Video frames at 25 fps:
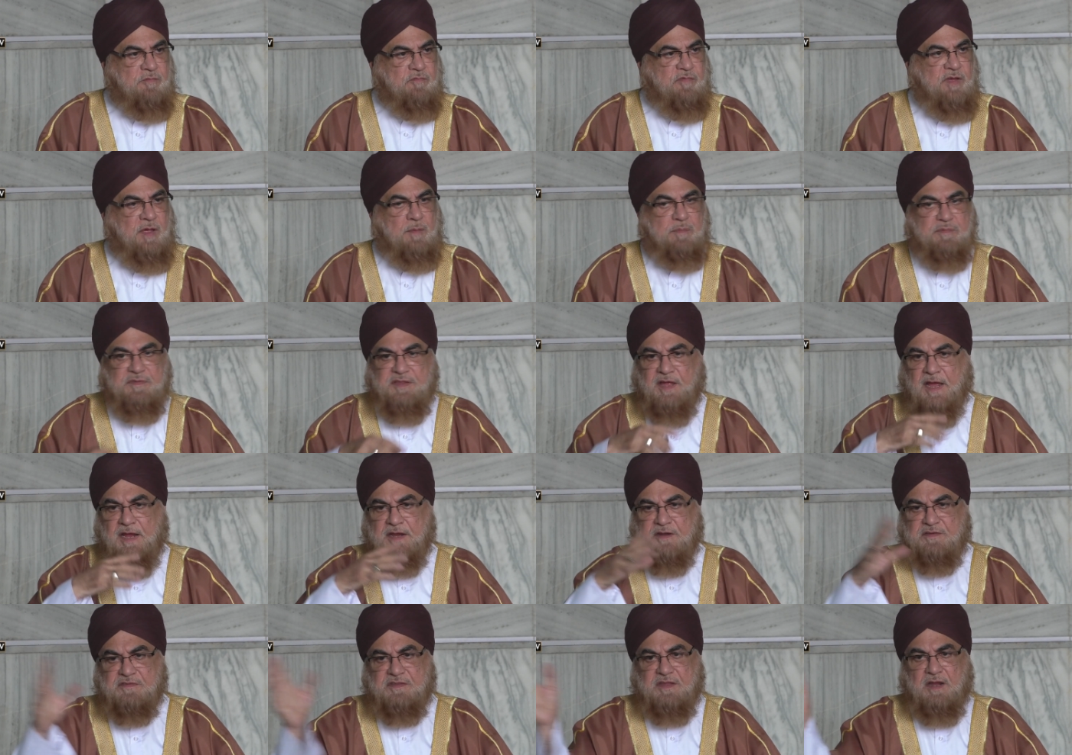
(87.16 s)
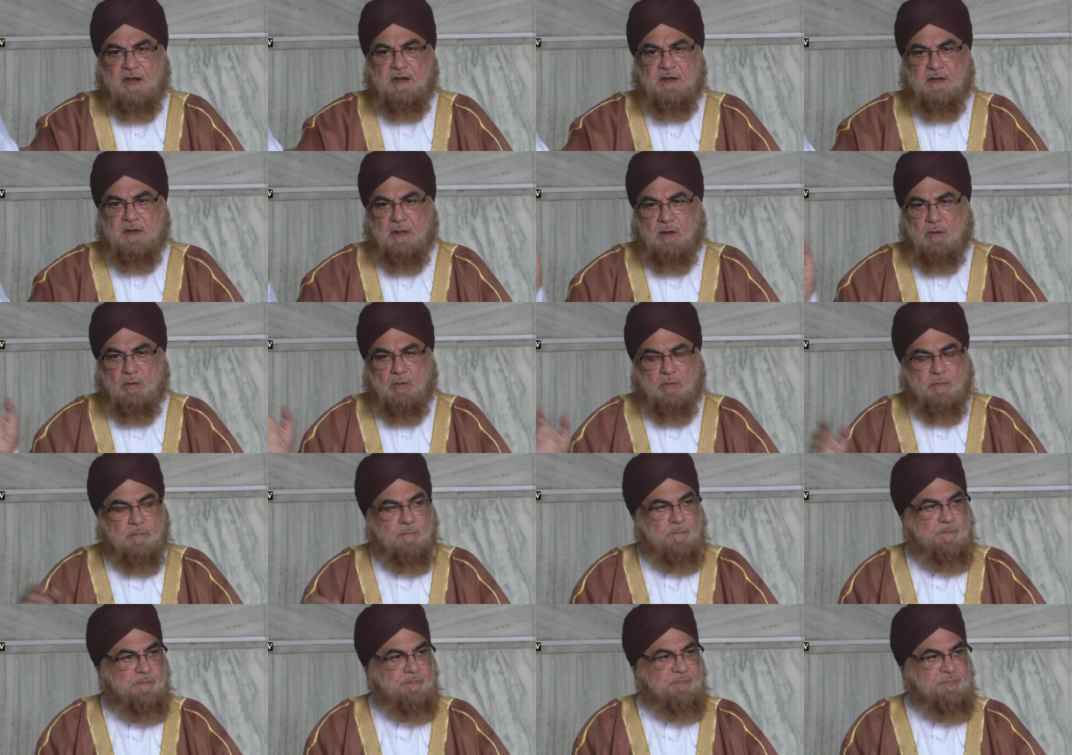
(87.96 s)
वेबसाइट से हटाओ
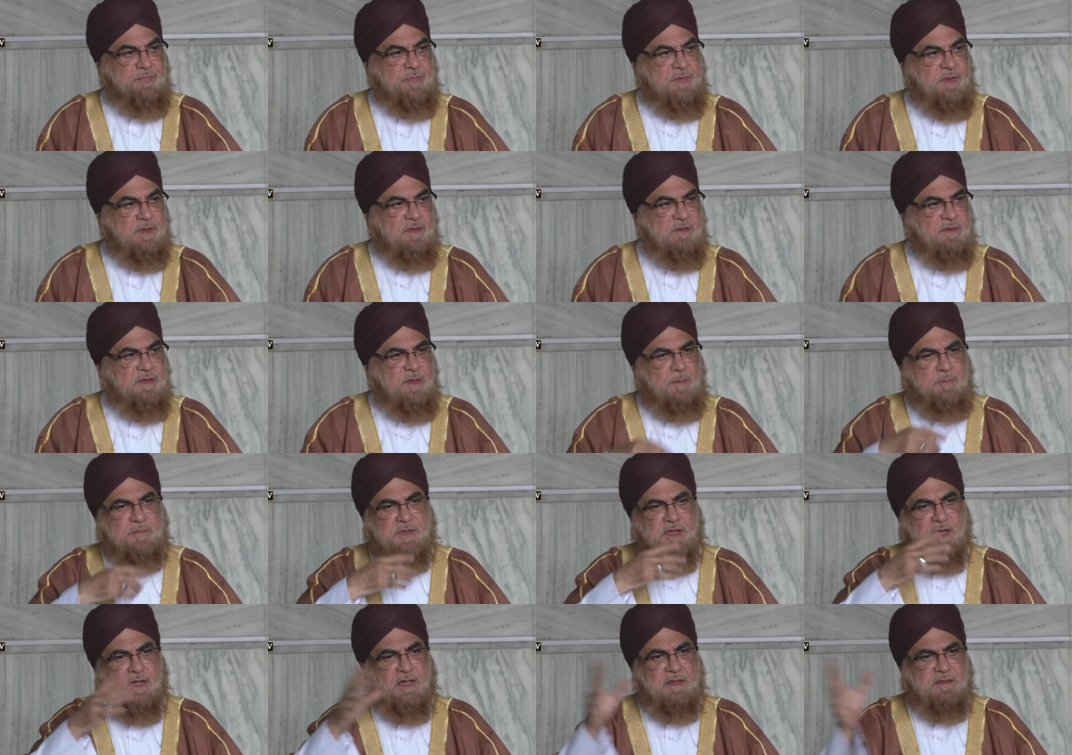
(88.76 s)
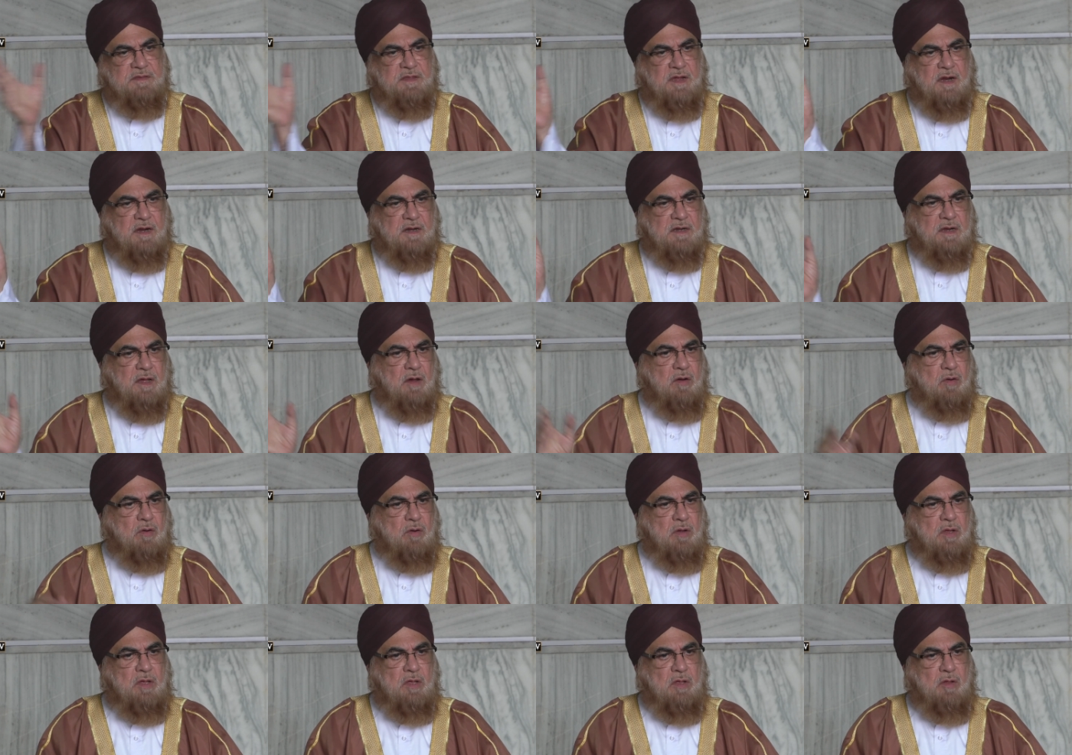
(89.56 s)
सब जगह से हटाओ
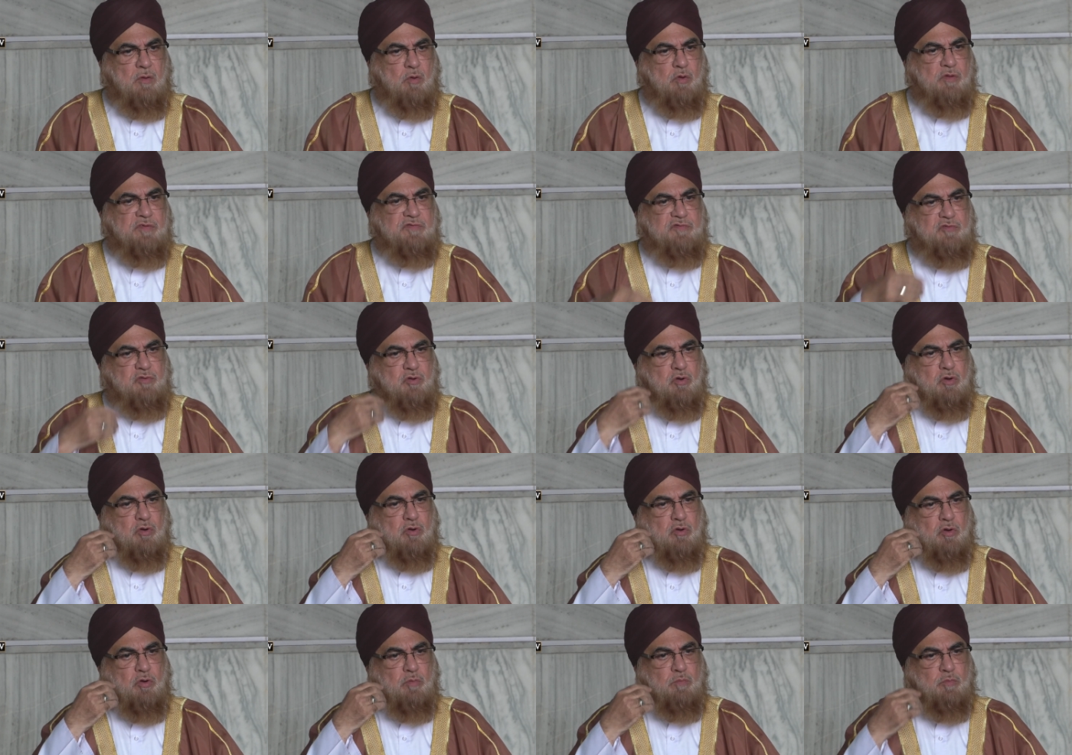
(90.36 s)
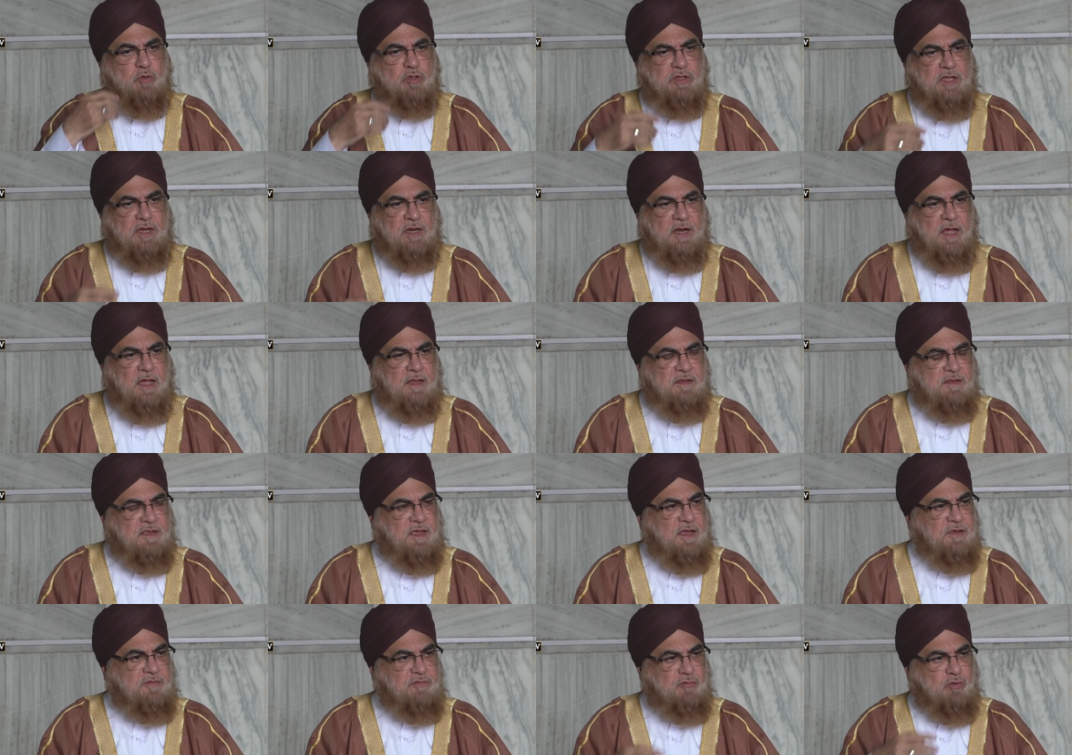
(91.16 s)
उस शो को
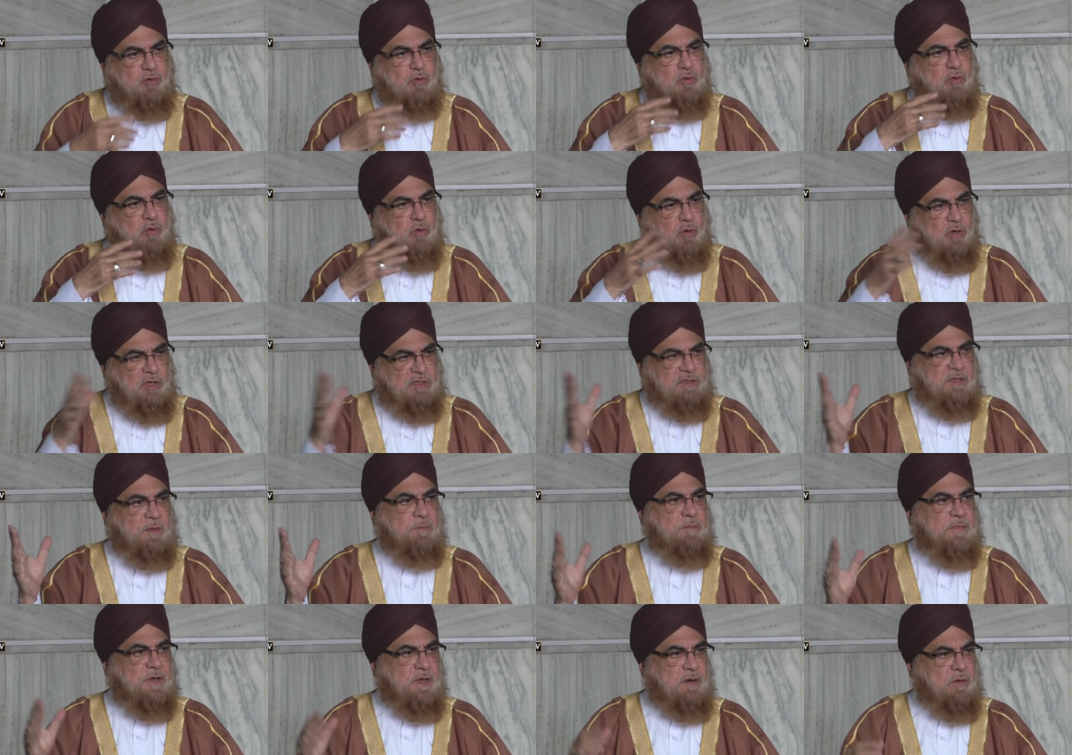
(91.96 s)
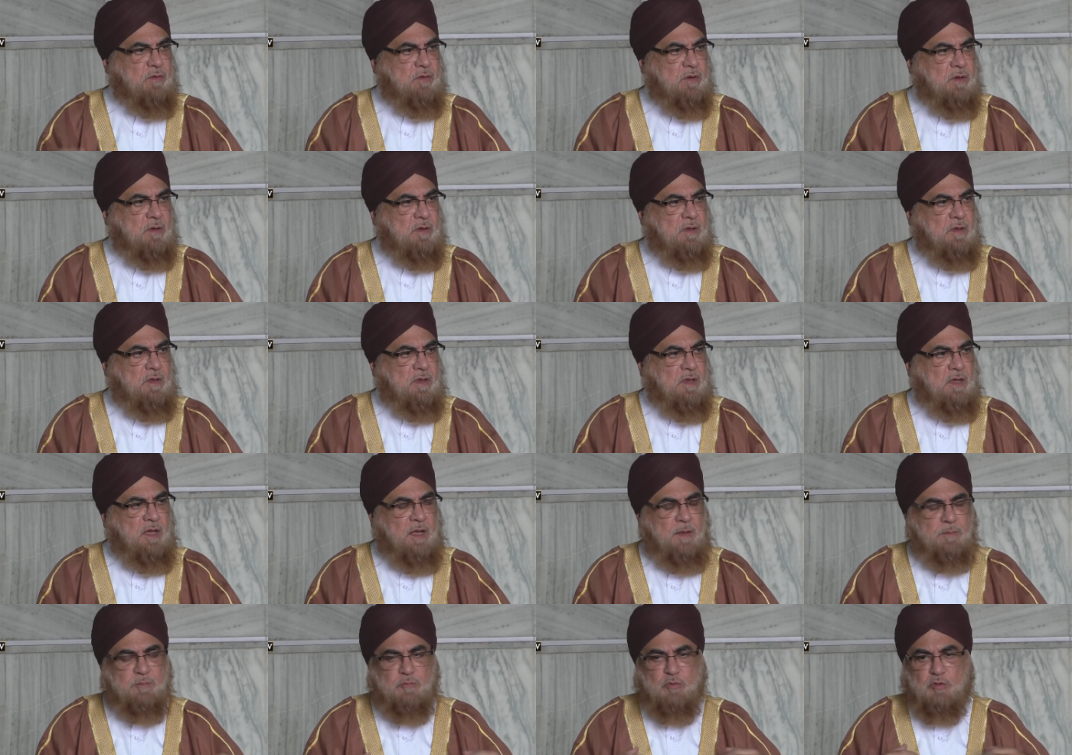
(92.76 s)
मुतनाज़ शो को ख़त्म करो
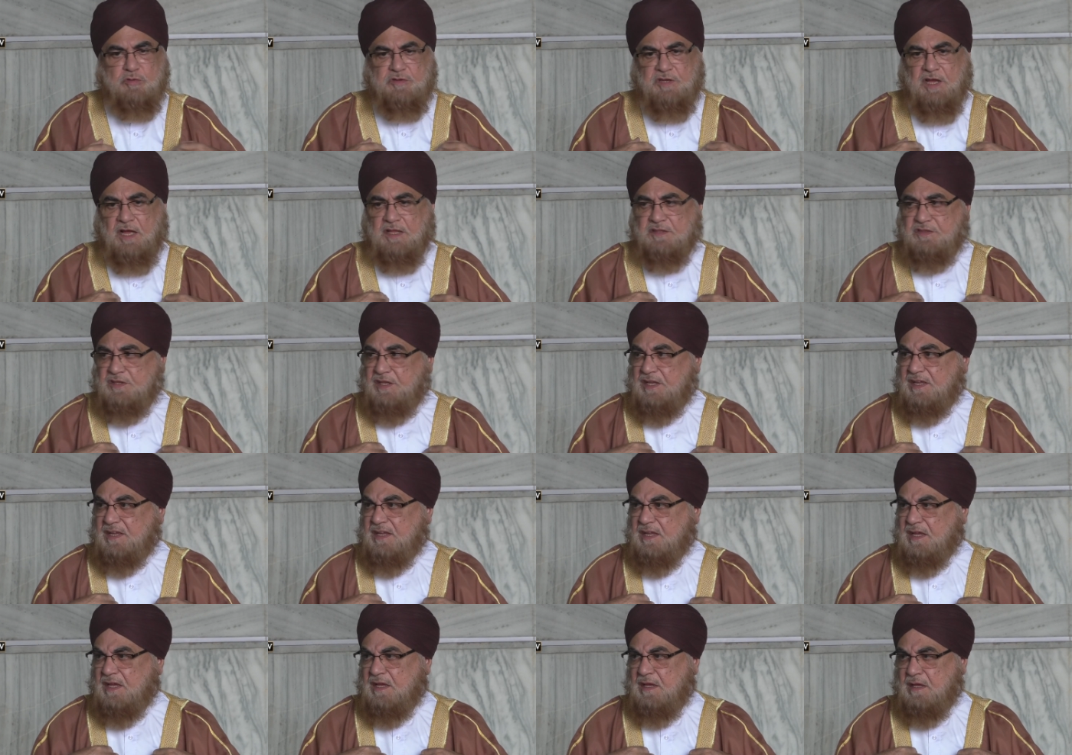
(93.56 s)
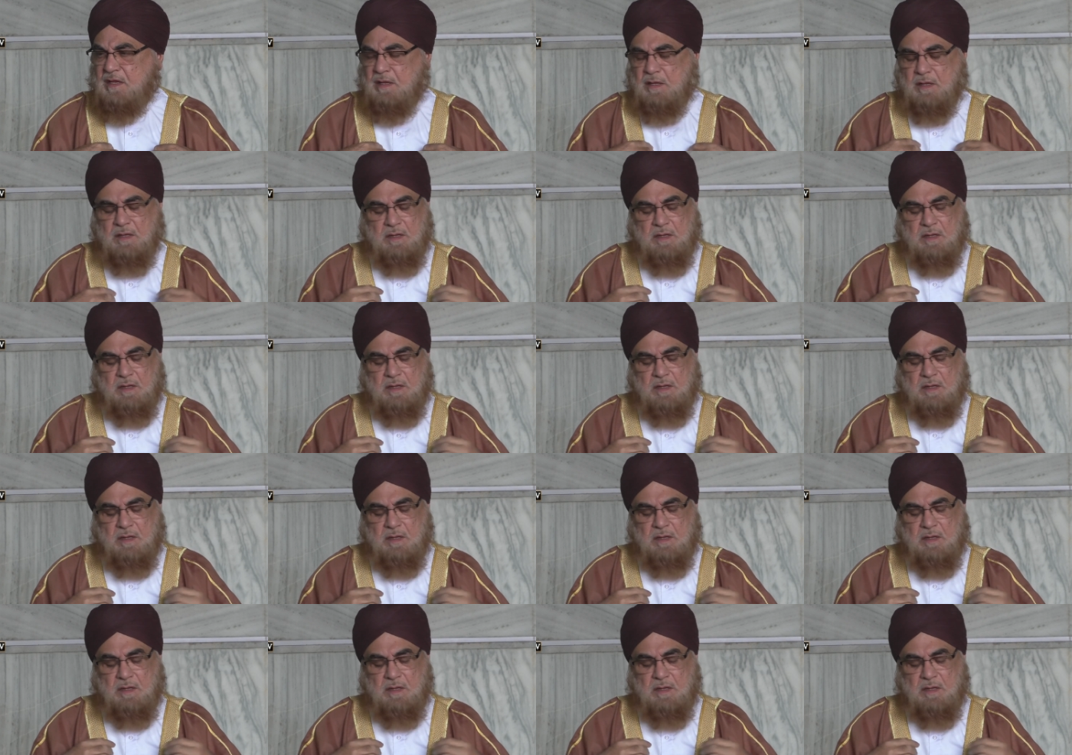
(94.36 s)
हम तो चाहते हैं कि